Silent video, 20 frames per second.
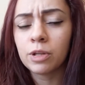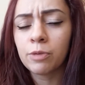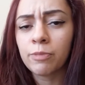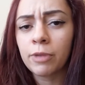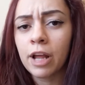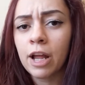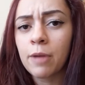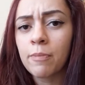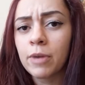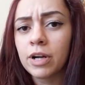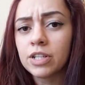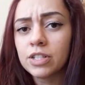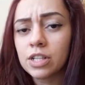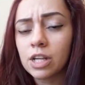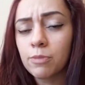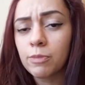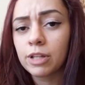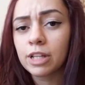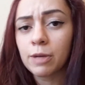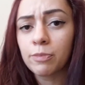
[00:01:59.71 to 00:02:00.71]
para a irmã
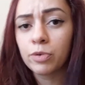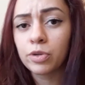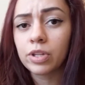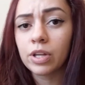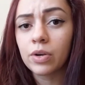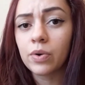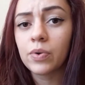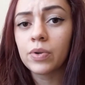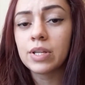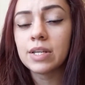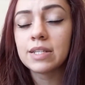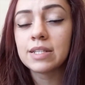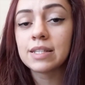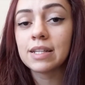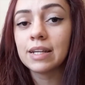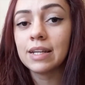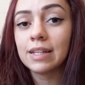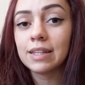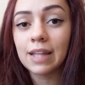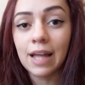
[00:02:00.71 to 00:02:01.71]
gêmea da protagonista
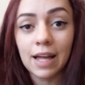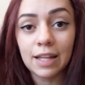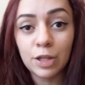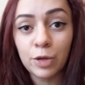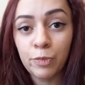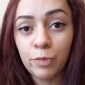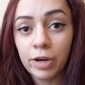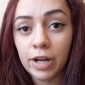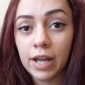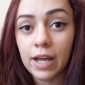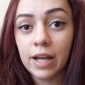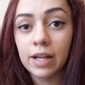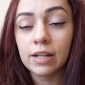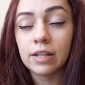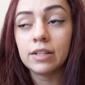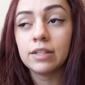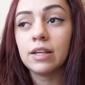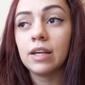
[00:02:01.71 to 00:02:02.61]
e nada para ela e